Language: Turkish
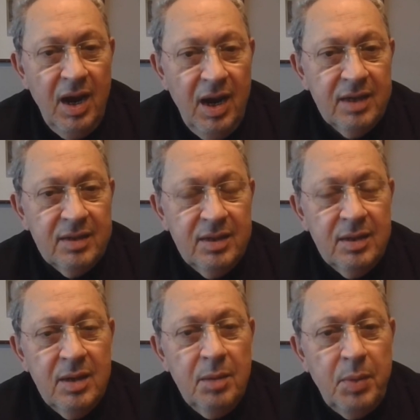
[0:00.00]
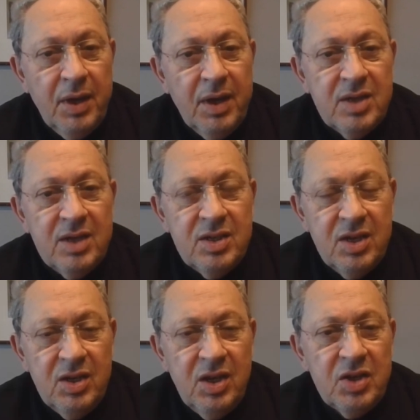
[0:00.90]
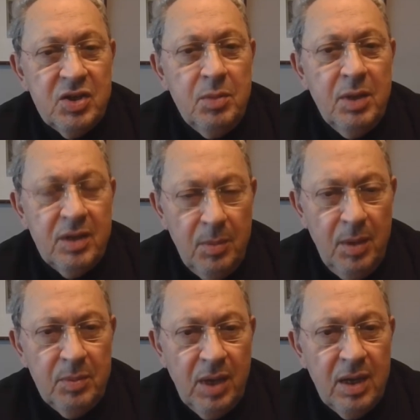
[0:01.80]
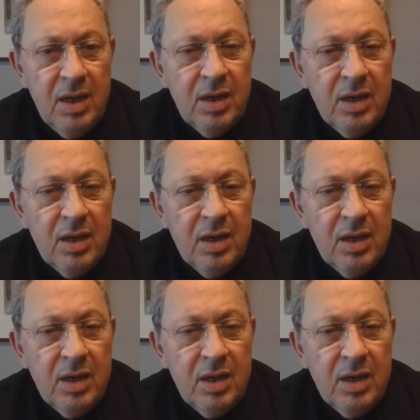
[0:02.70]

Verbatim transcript: artı parasal sıkılaştırma tamam da